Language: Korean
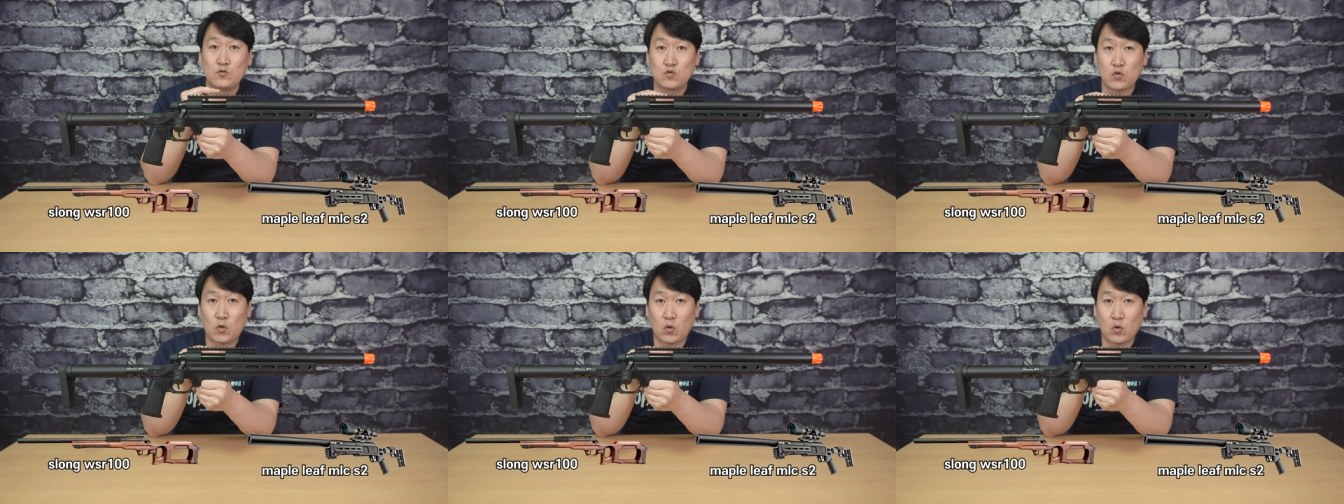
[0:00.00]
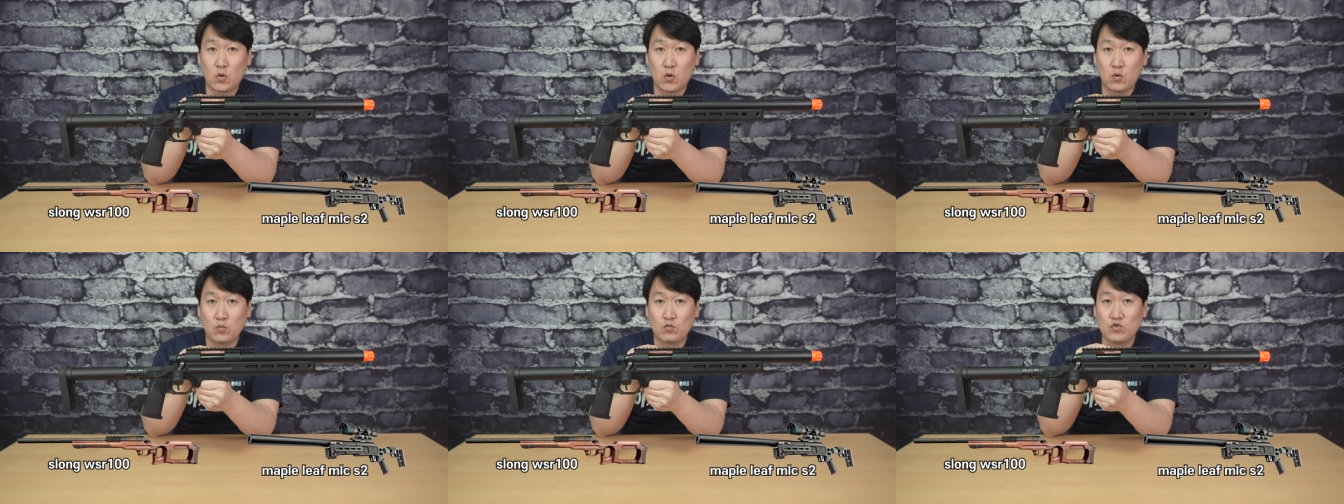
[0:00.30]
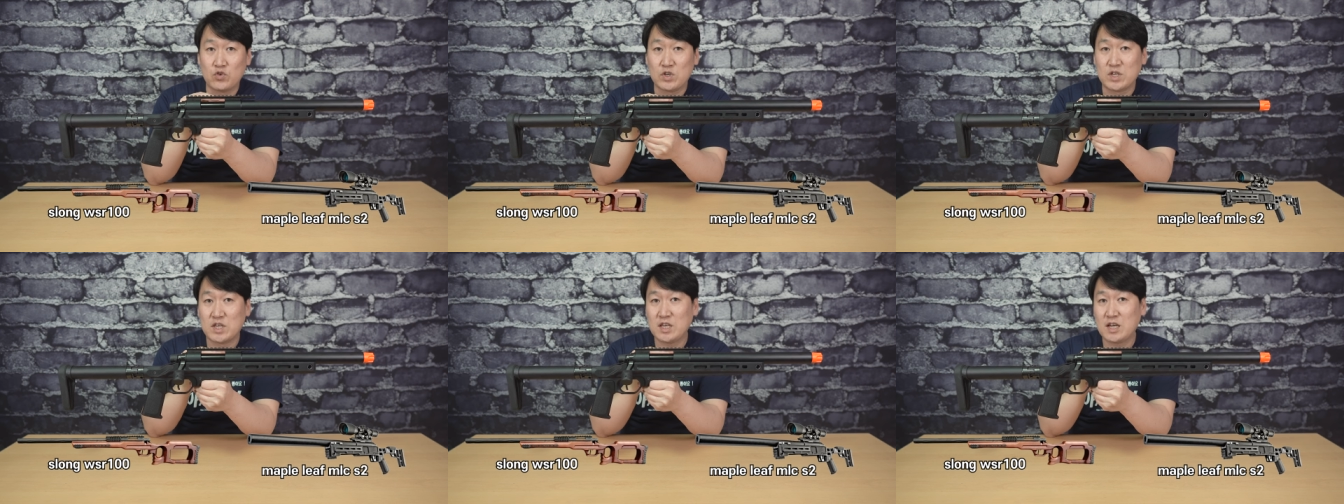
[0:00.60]
조금
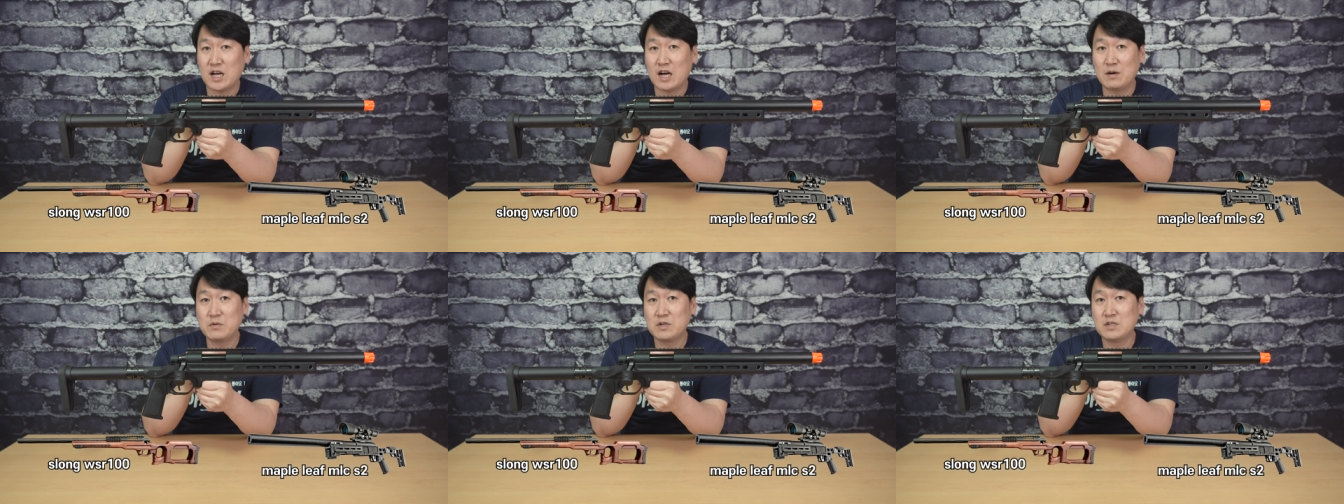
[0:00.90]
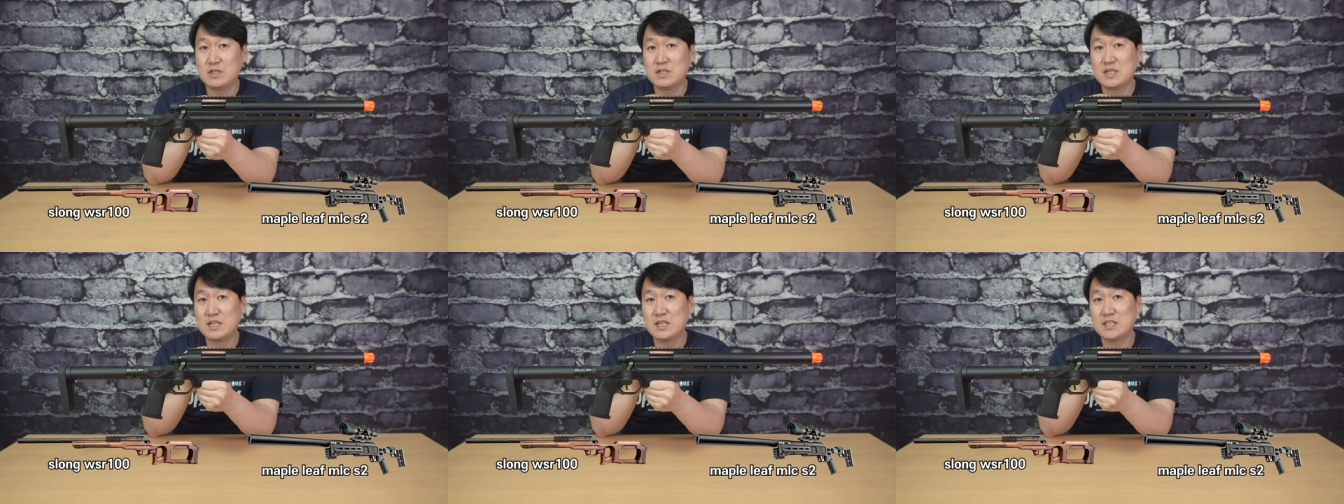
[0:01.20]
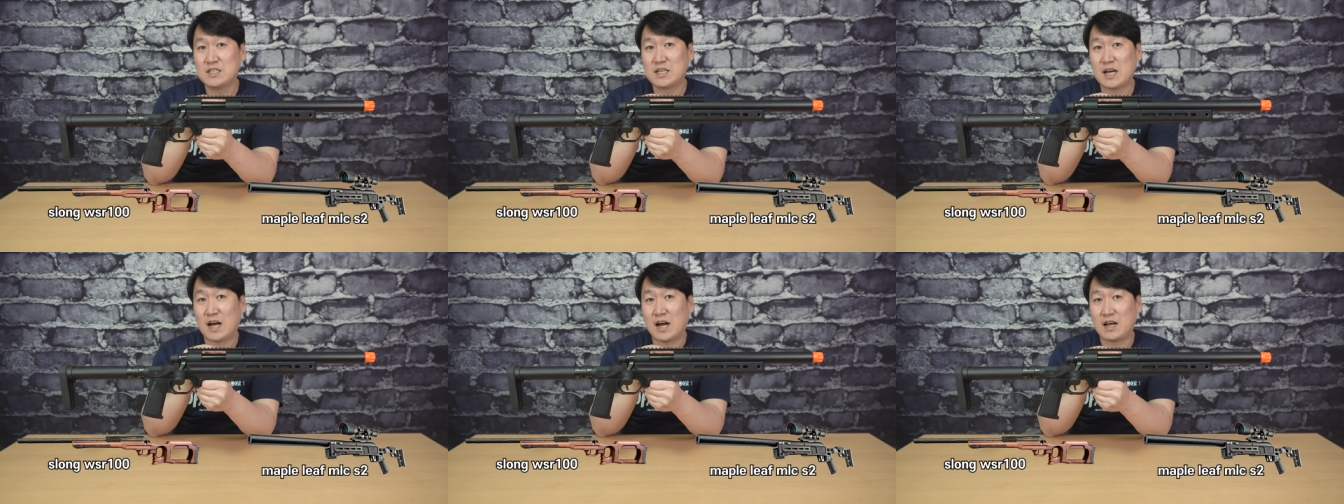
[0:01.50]
위기감을
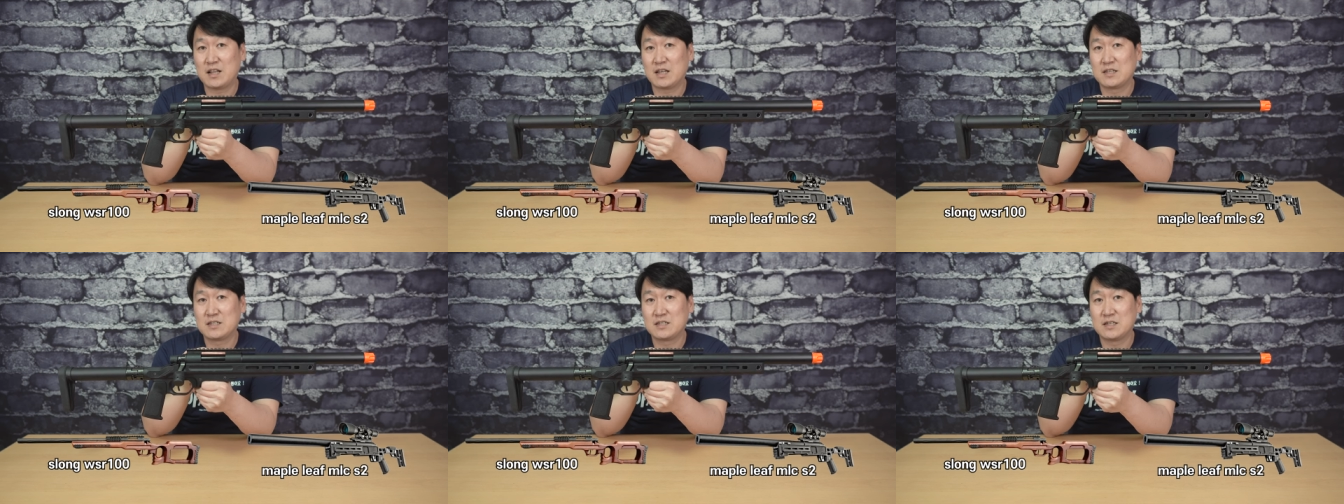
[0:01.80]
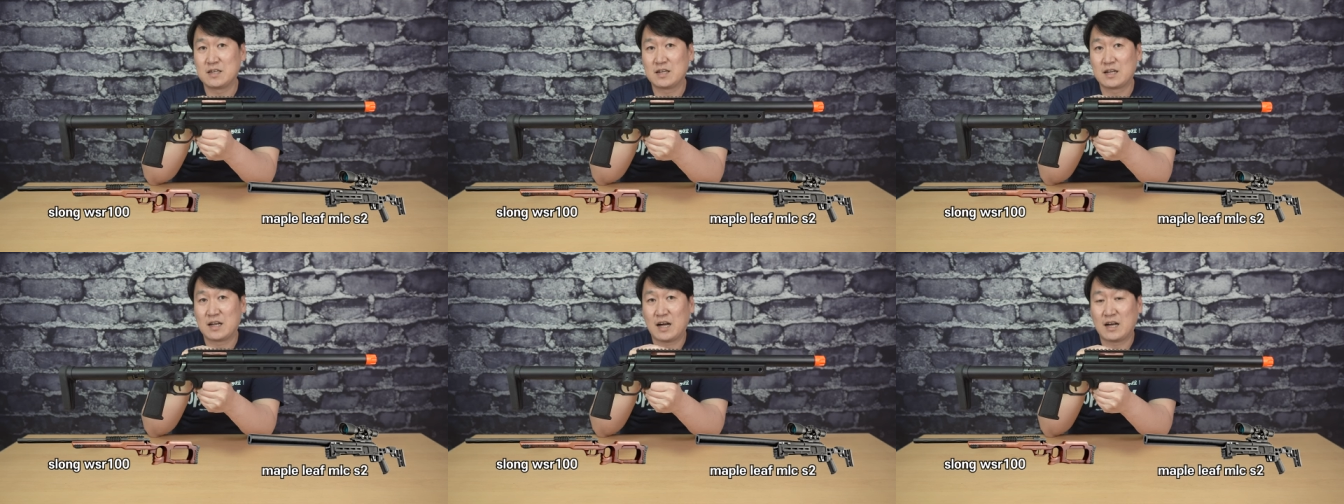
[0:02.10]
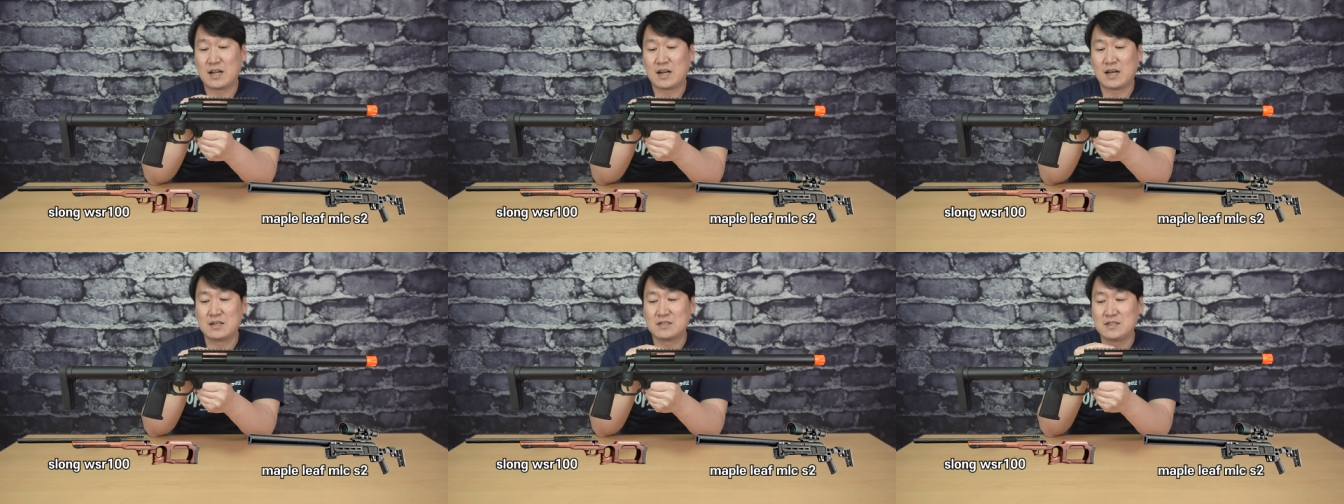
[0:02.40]
느끼지
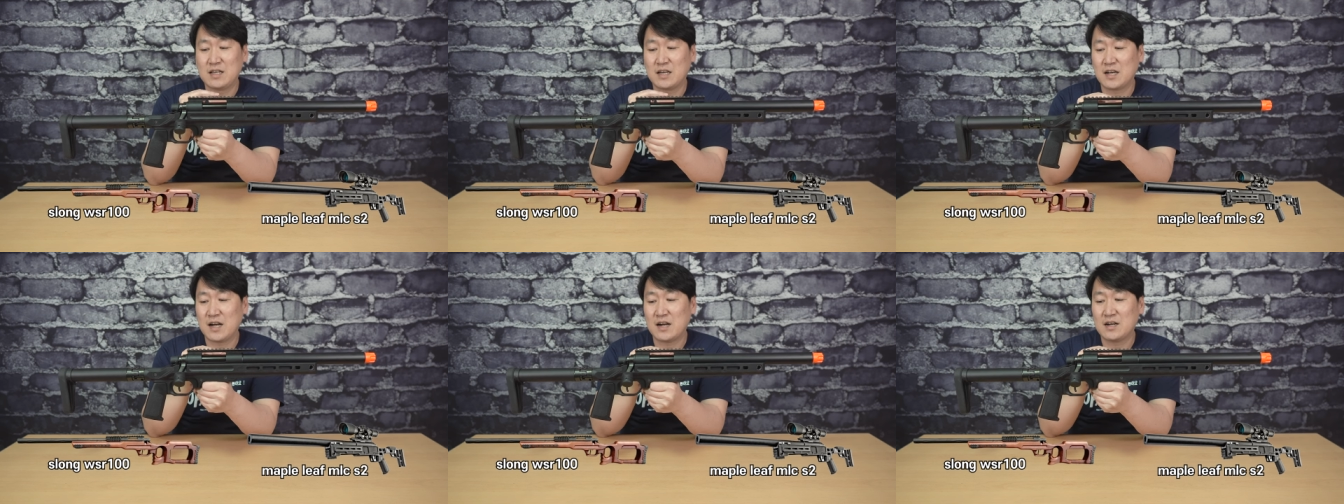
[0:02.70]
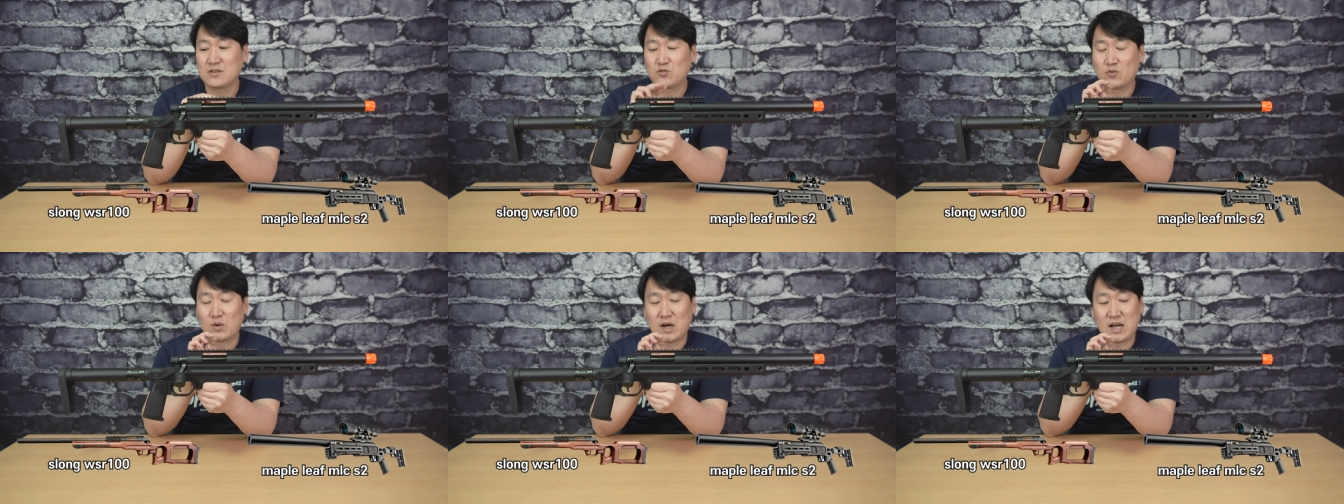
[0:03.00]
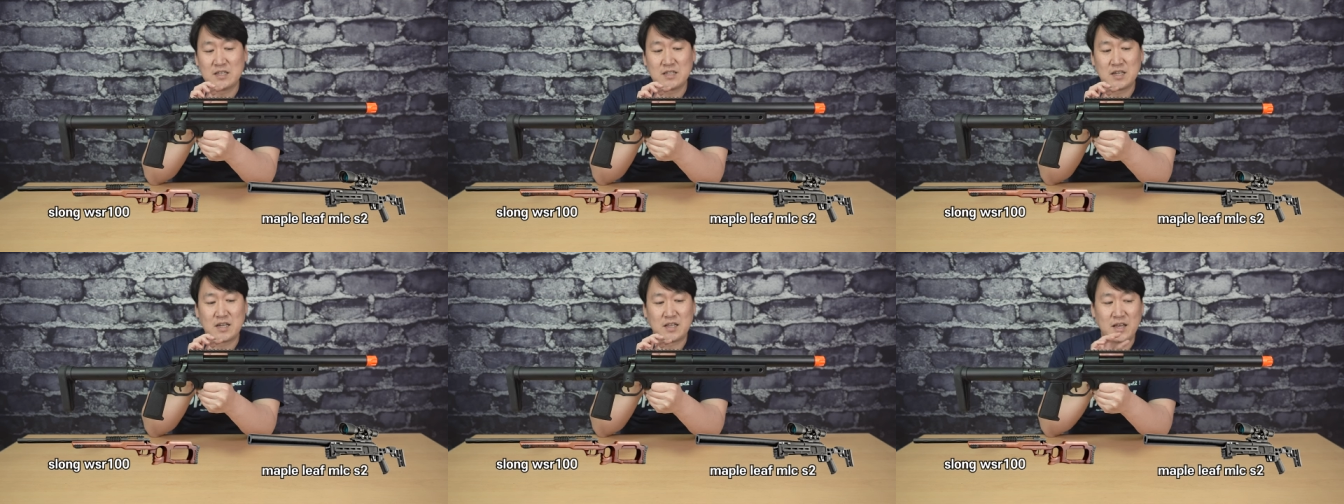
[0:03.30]
않았을까라는 생각을 좀
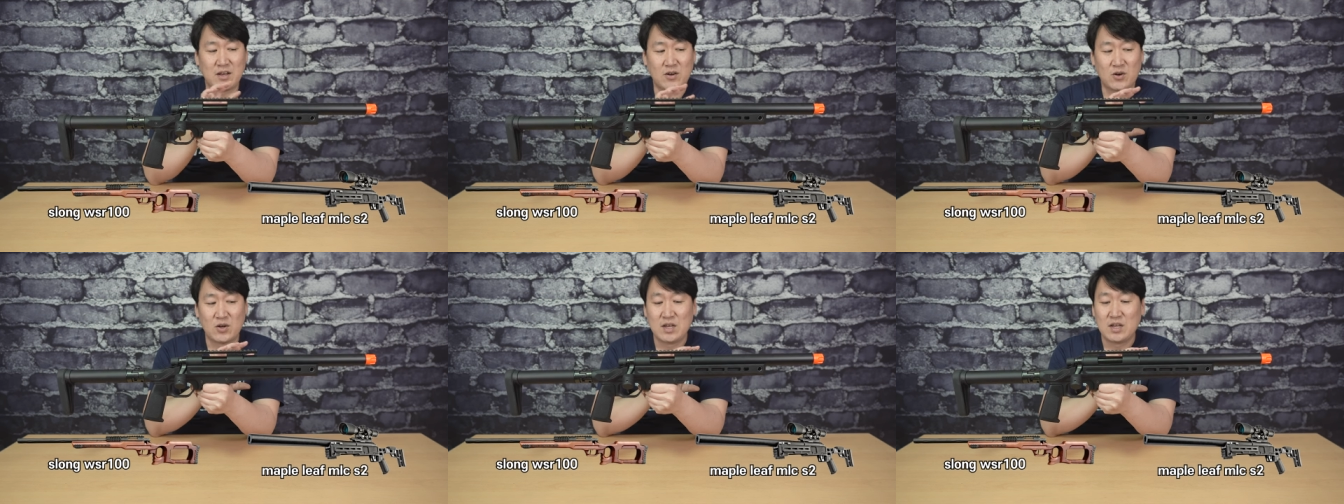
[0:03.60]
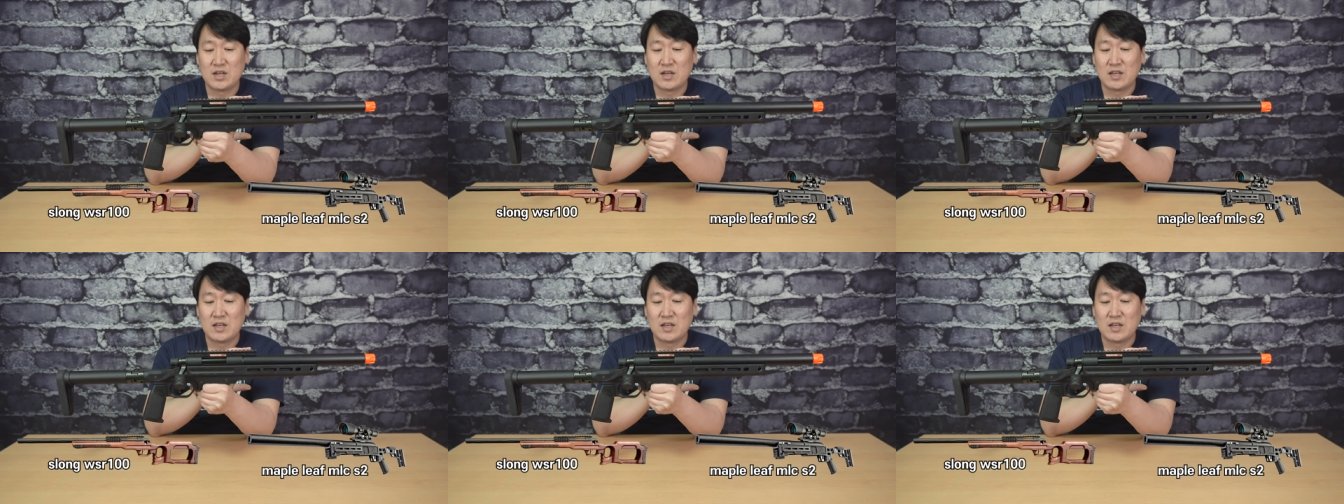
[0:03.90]
가지게 돼요.